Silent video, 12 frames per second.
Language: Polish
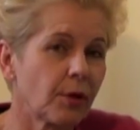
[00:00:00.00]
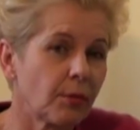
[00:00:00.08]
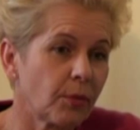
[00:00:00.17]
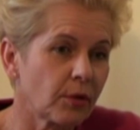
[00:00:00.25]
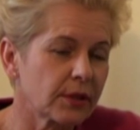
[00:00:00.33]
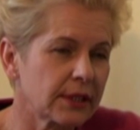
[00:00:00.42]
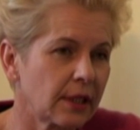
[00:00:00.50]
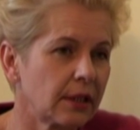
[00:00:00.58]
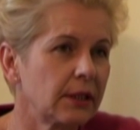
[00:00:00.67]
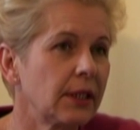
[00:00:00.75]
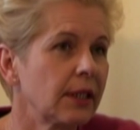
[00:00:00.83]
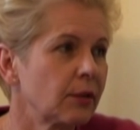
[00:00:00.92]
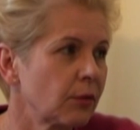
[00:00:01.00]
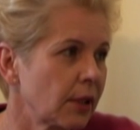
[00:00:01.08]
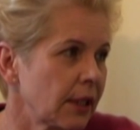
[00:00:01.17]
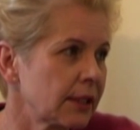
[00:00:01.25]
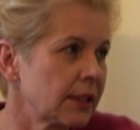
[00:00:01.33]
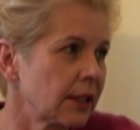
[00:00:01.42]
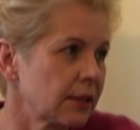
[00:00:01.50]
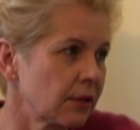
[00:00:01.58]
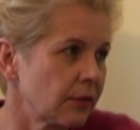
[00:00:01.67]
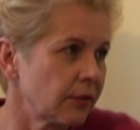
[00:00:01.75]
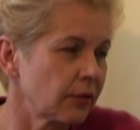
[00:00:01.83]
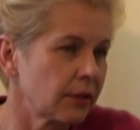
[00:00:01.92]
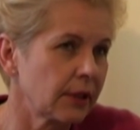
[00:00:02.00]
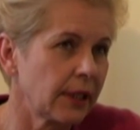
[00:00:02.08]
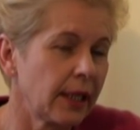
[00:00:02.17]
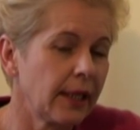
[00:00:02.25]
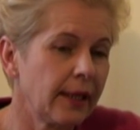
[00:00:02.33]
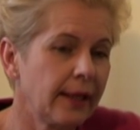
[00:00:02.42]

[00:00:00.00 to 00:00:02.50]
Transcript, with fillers: promocja i edukacja zdrowotna.